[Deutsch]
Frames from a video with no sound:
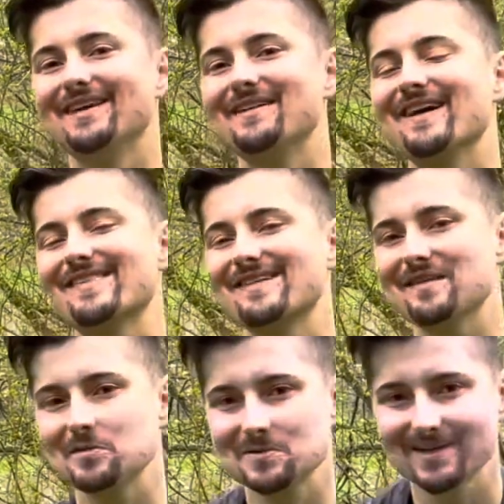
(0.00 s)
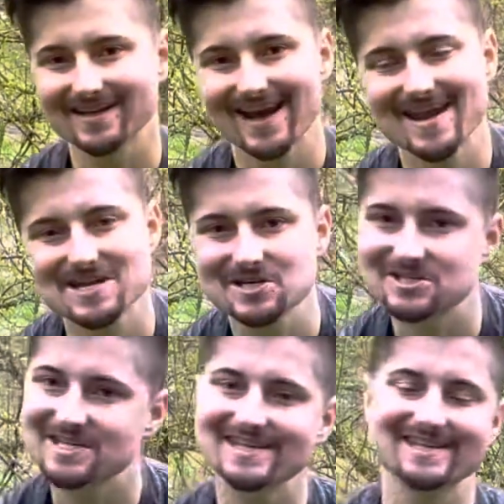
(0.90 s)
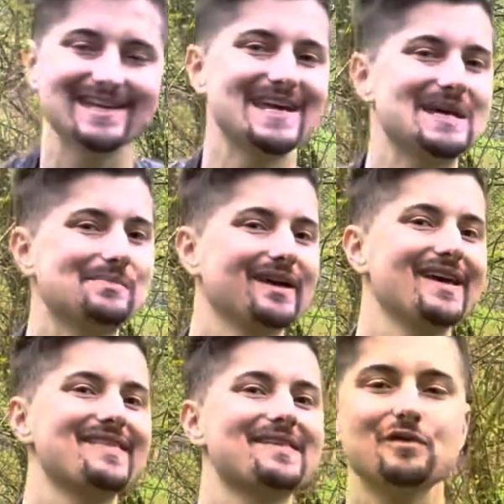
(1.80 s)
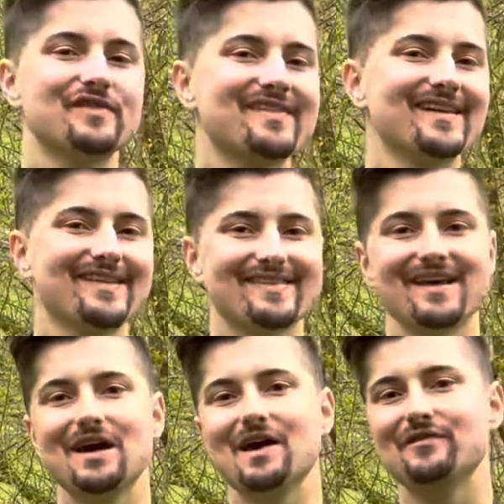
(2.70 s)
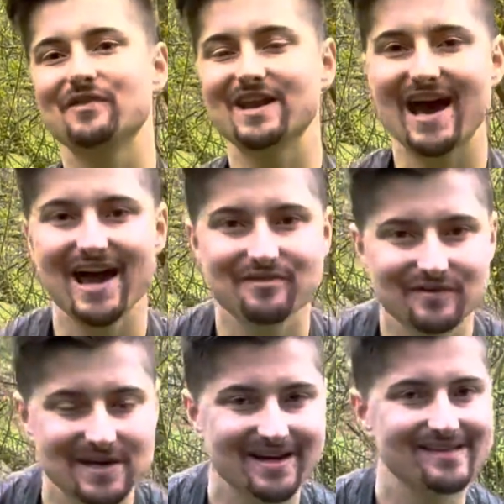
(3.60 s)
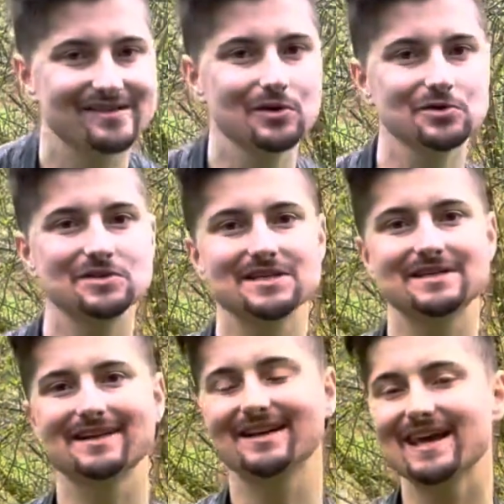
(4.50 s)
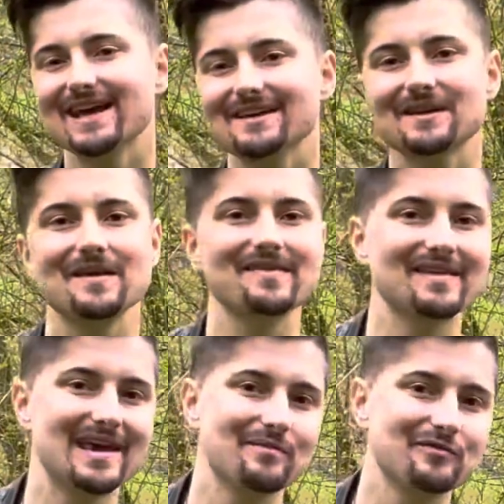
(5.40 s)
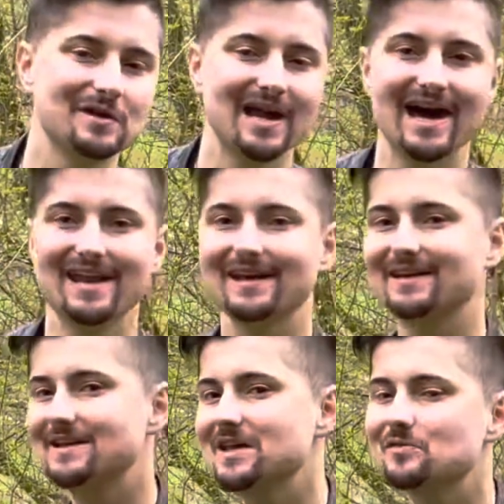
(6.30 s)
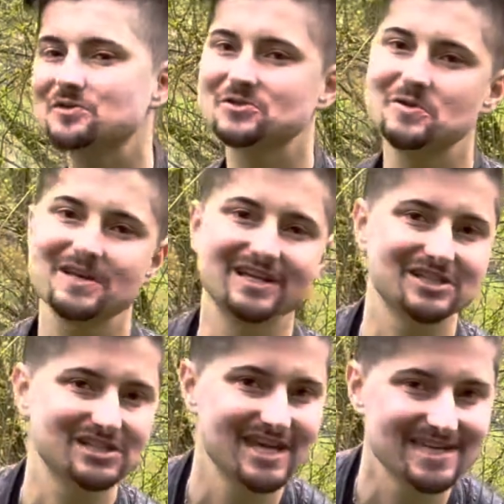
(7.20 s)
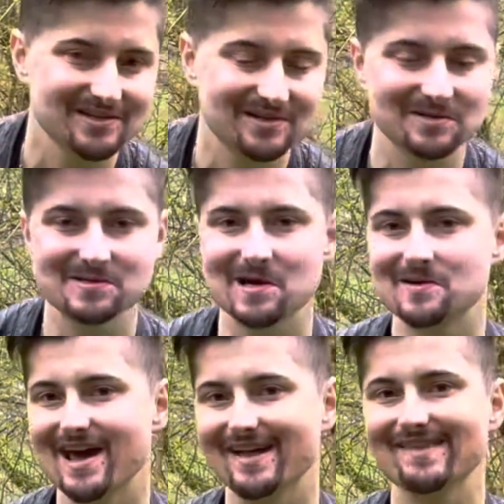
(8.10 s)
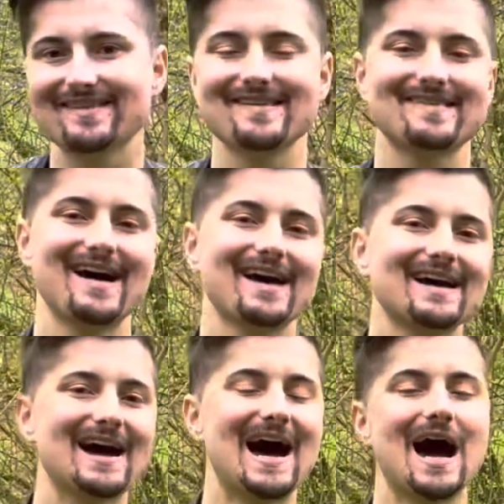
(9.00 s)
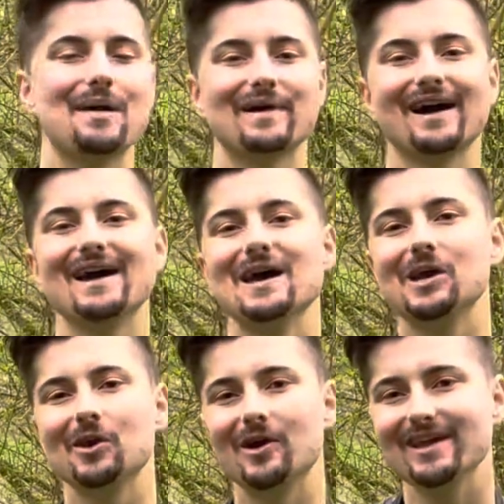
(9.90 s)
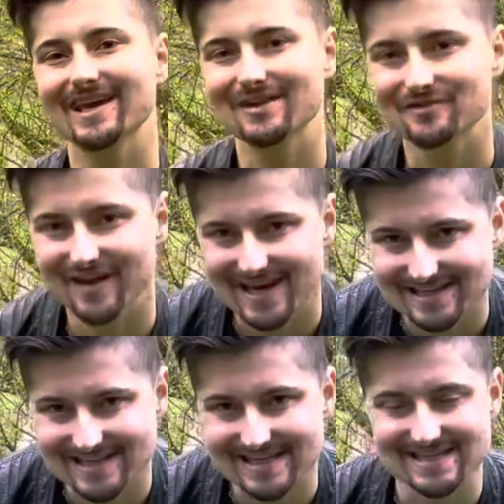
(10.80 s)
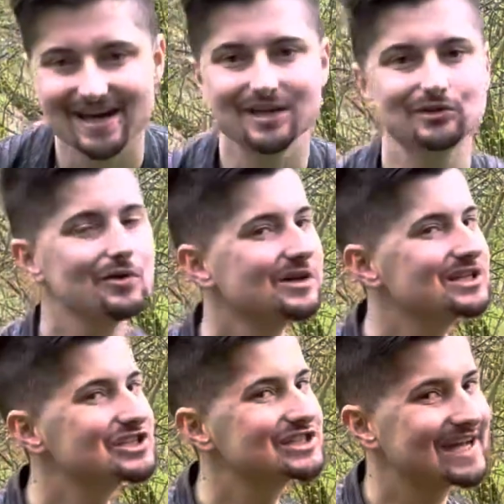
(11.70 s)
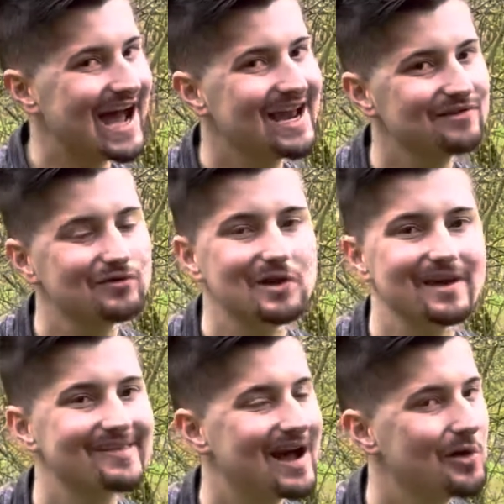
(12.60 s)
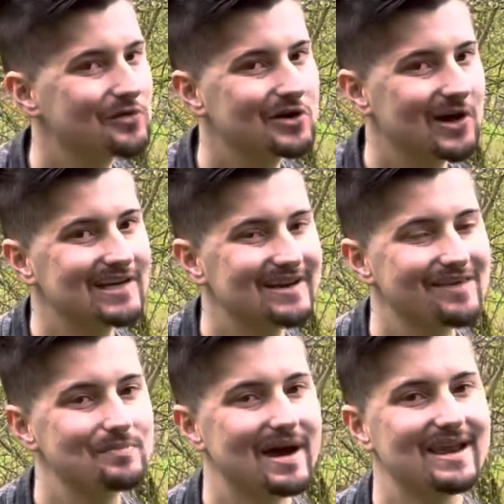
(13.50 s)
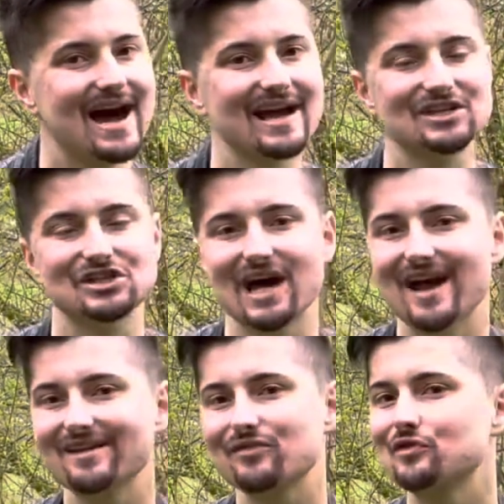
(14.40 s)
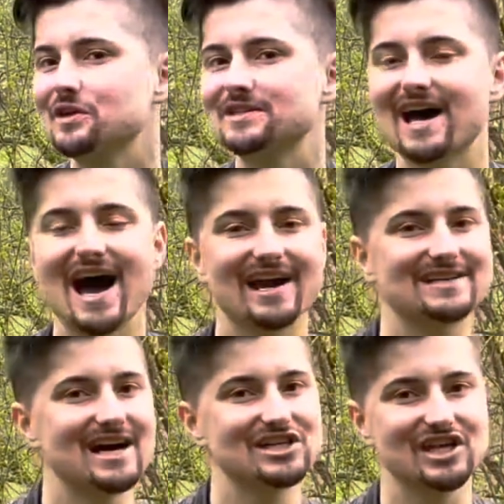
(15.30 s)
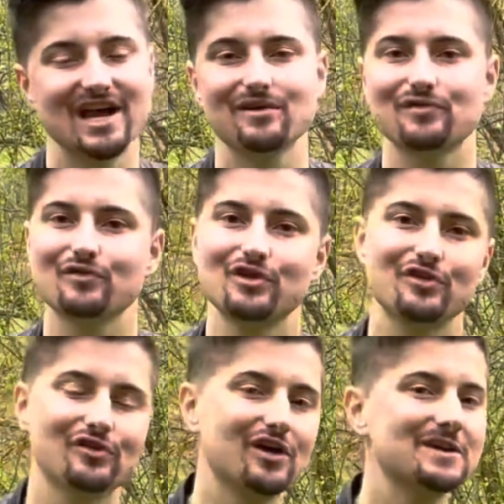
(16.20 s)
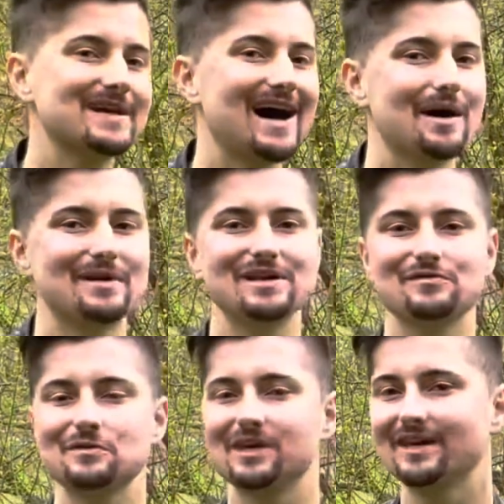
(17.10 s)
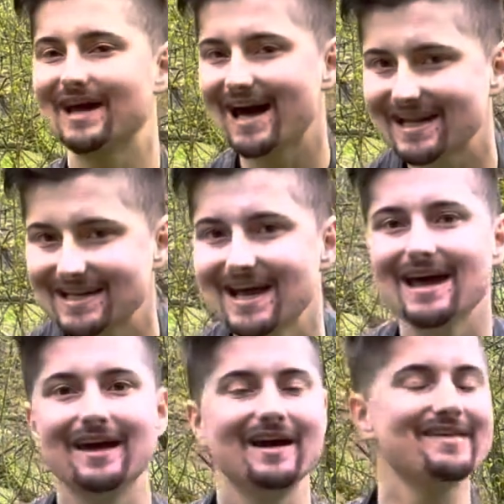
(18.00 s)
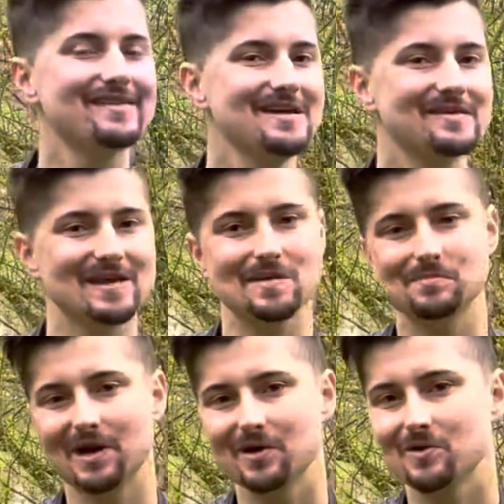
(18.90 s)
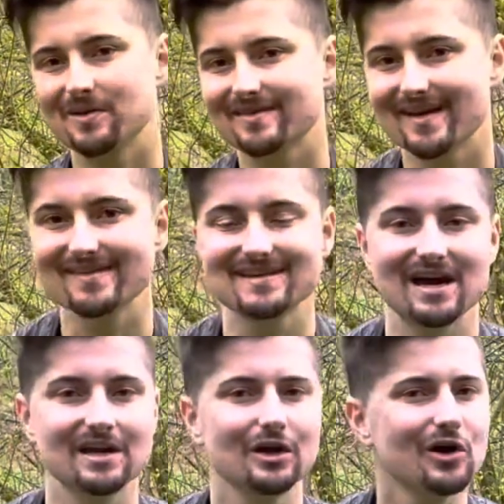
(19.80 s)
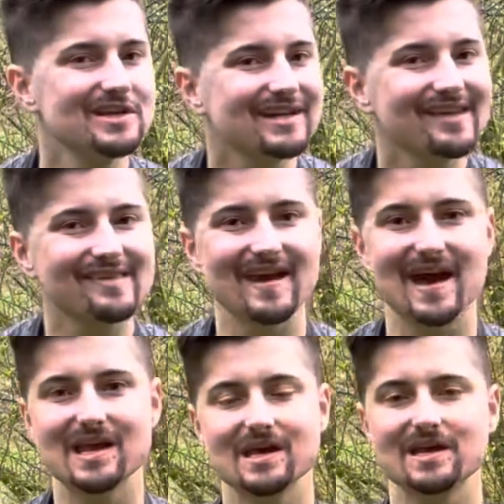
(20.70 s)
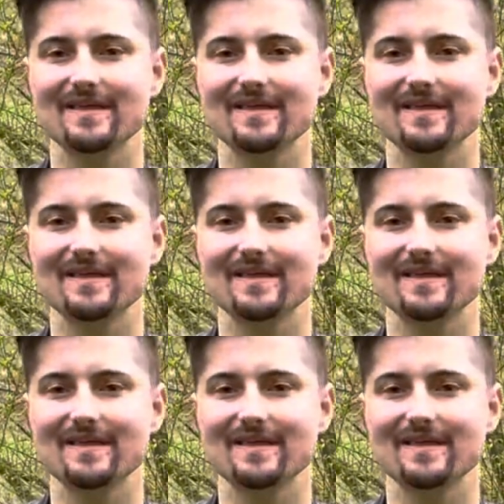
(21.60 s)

was jetzt auch so eine kleine Geschichte eben ist, was jetzt für den einen vielleicht ganz lustig klingt, ist eben für den anderen eine nicht so schöne Geschichte und natürlich auch eine ernste Sache. Aber Leute, geht vielleicht nicht an den dunklen Strand, wo nichts ausgeleuchtet ist bei Nacht. Strand ist für den Tag da, Strand ist für die Sonne da, aber nicht für die Nacht. Es hieß eben bei uns, dass sich da die Leute ganz gerne in den